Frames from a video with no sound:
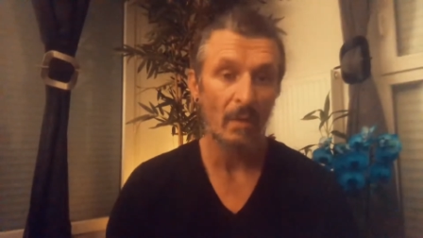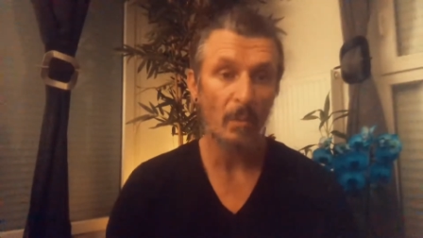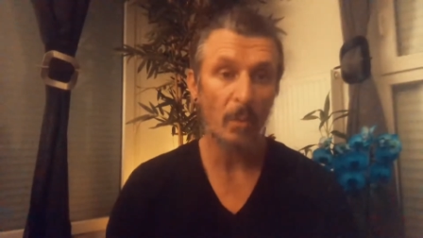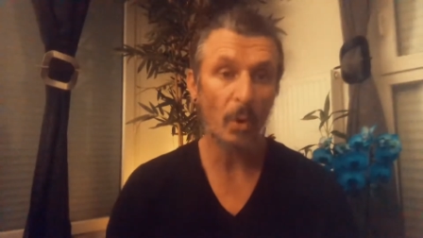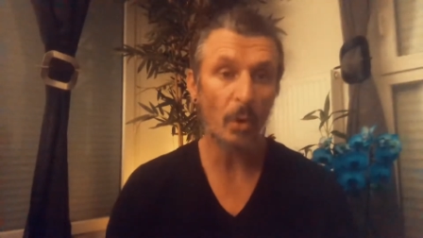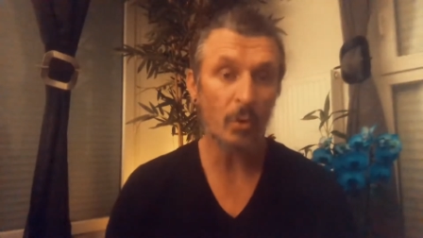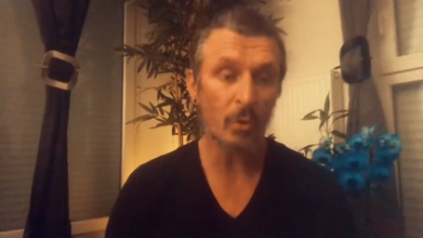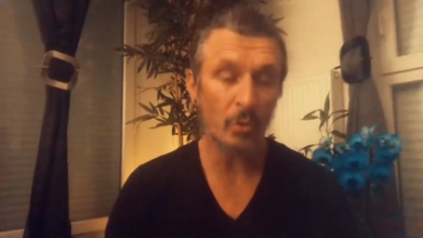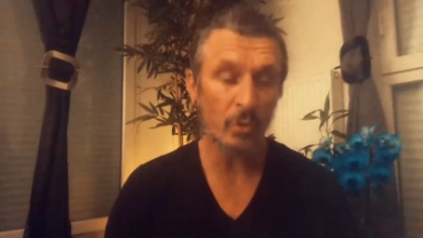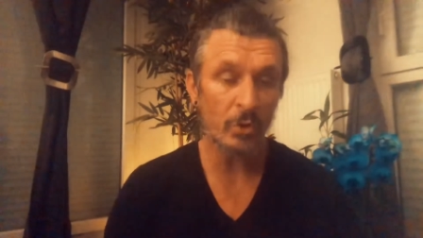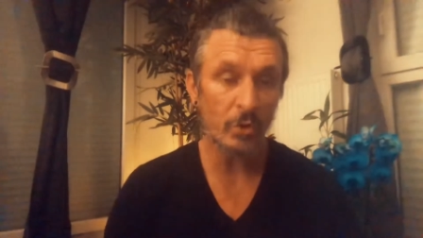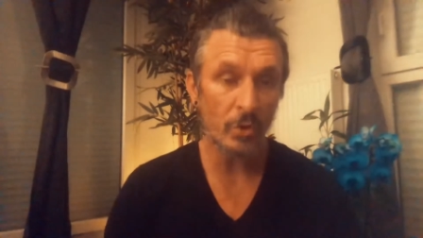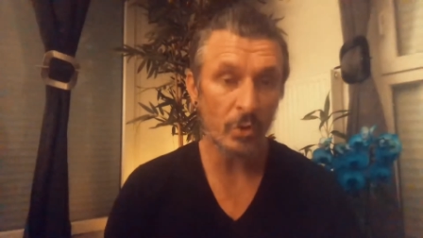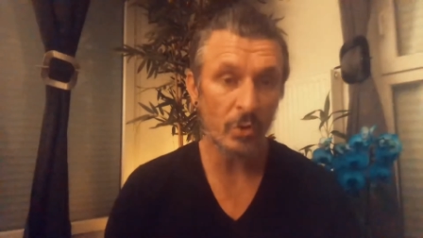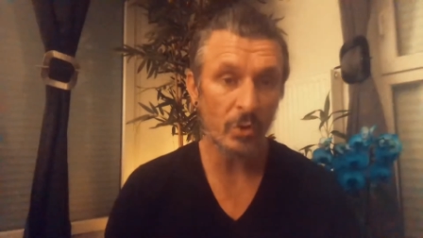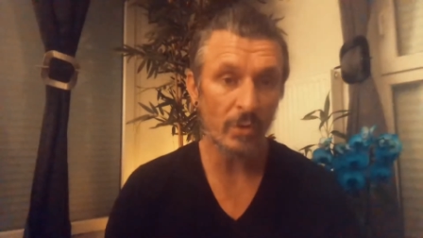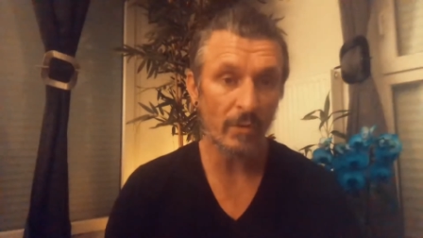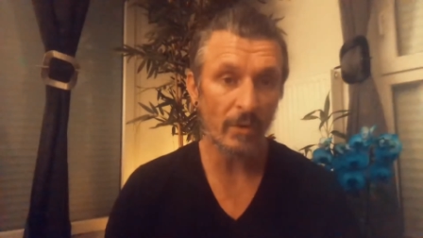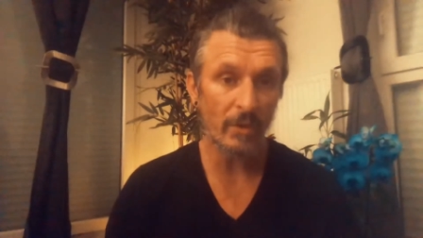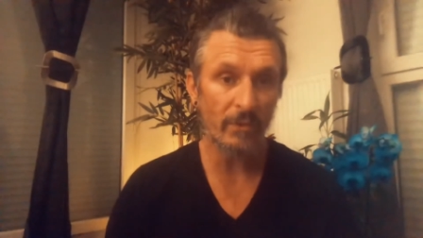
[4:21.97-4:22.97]
prendre
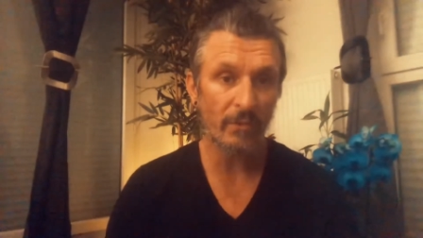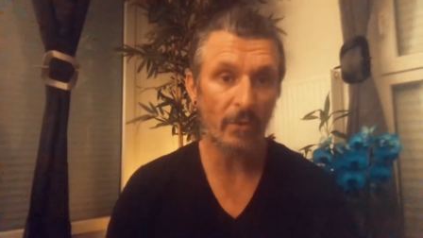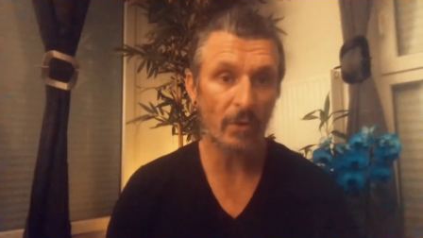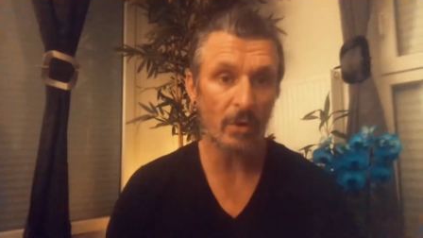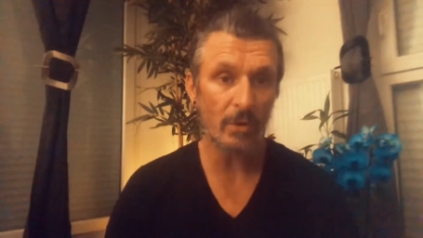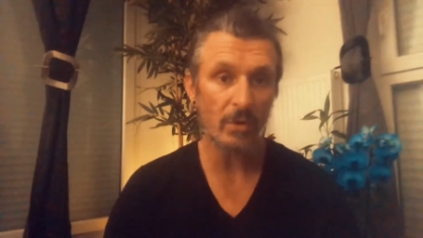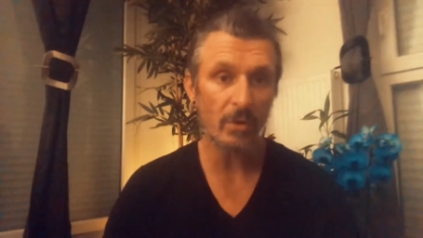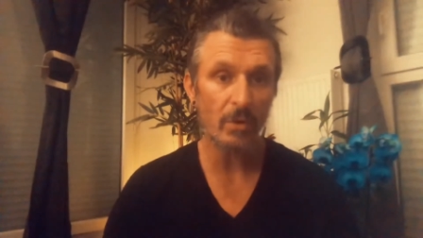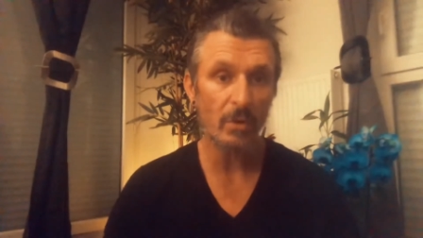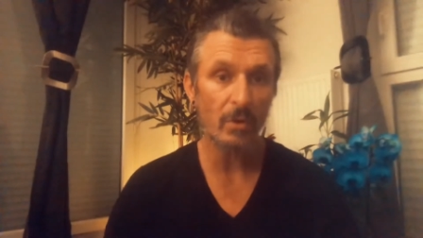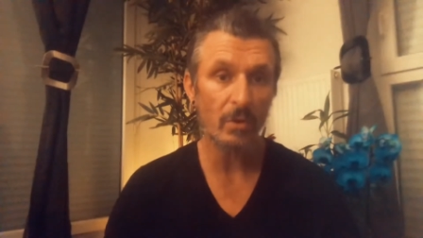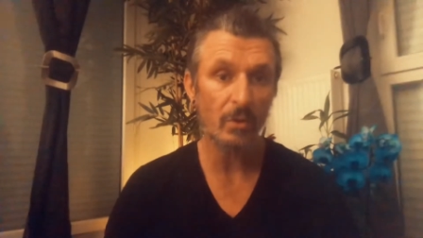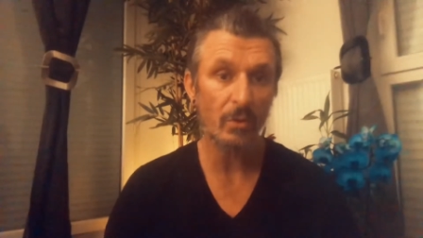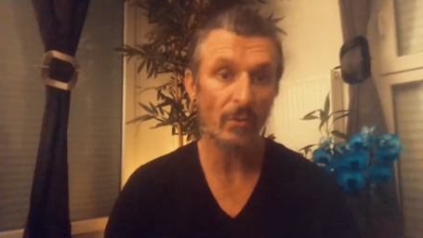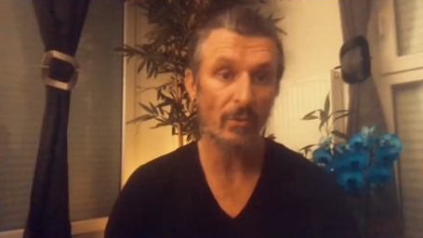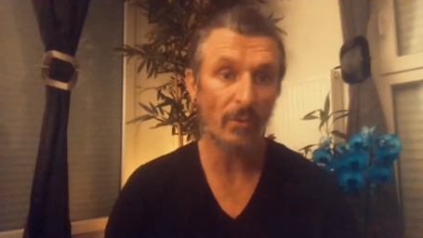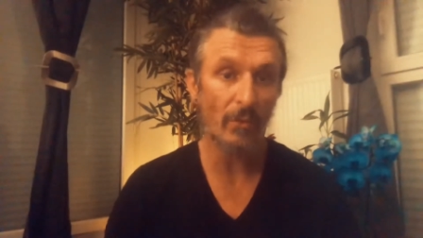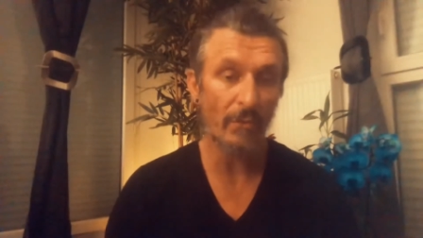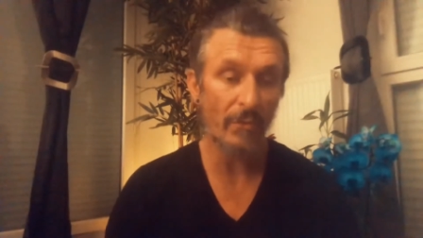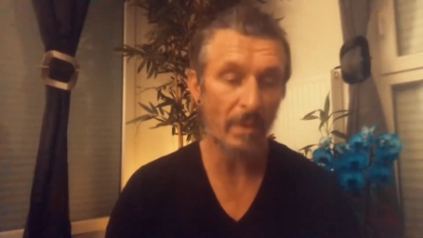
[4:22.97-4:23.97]
conscience de votre force, de
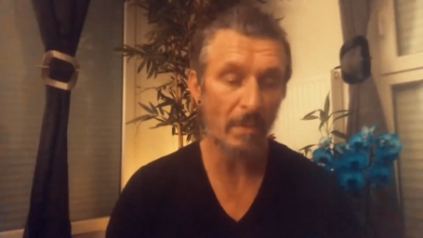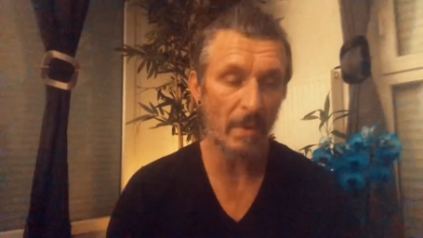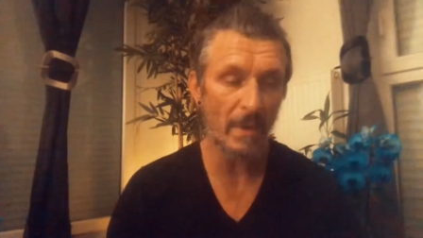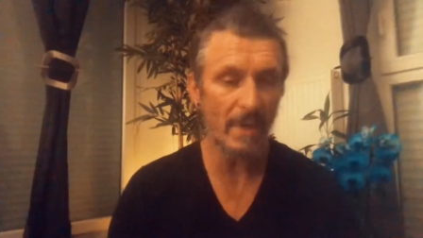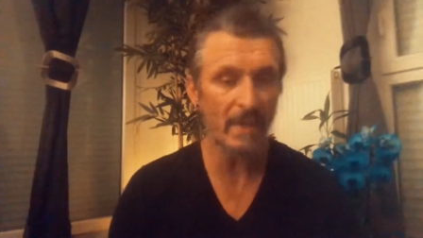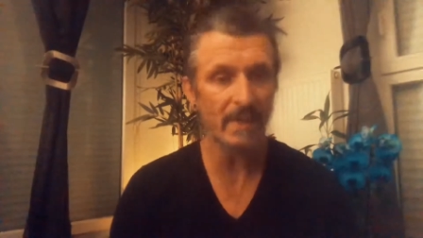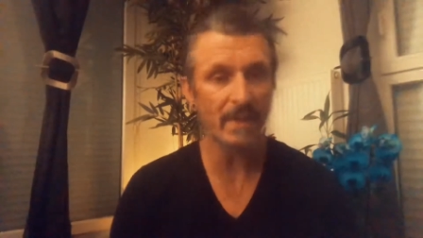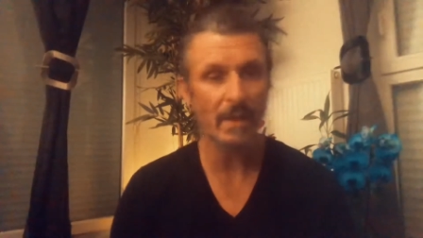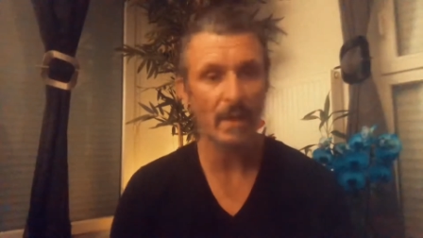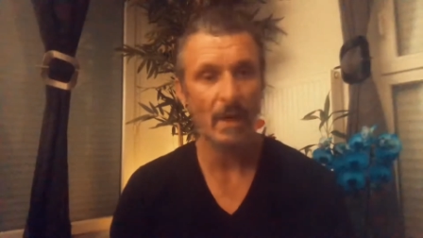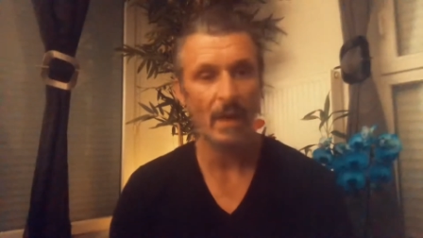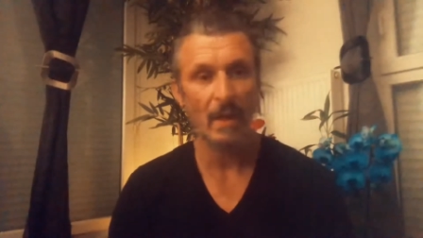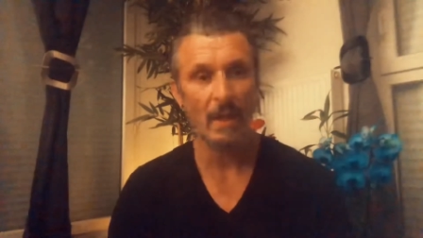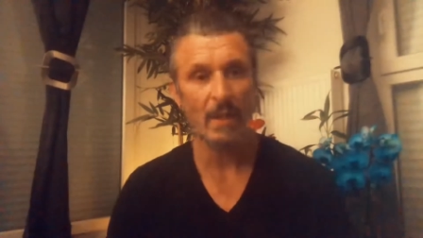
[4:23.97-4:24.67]
vos faiblesses,